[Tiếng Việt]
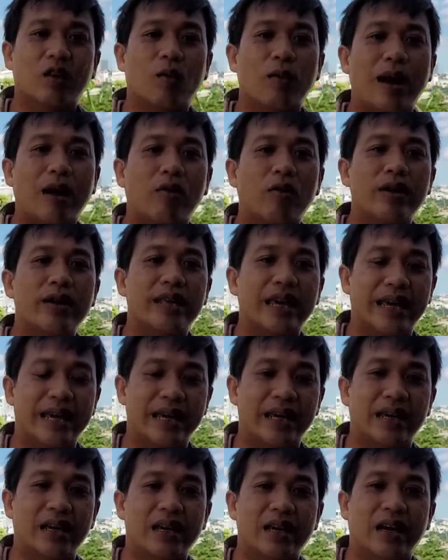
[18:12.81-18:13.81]
cô bác quý anh
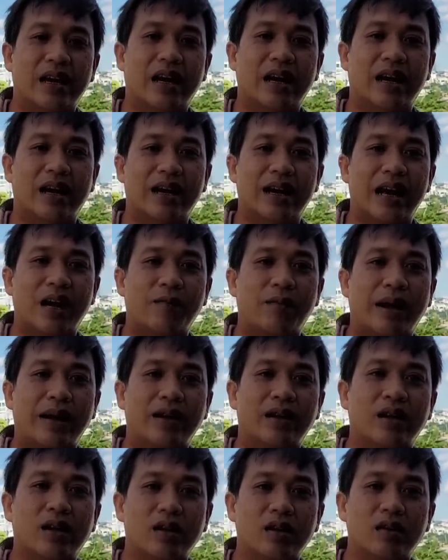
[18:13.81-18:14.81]
chị uh, là
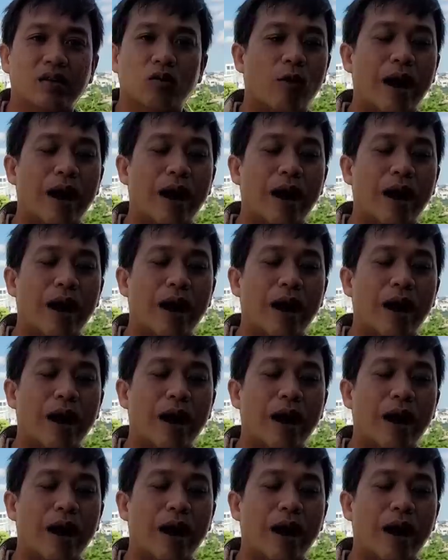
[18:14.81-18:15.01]
mạnh thường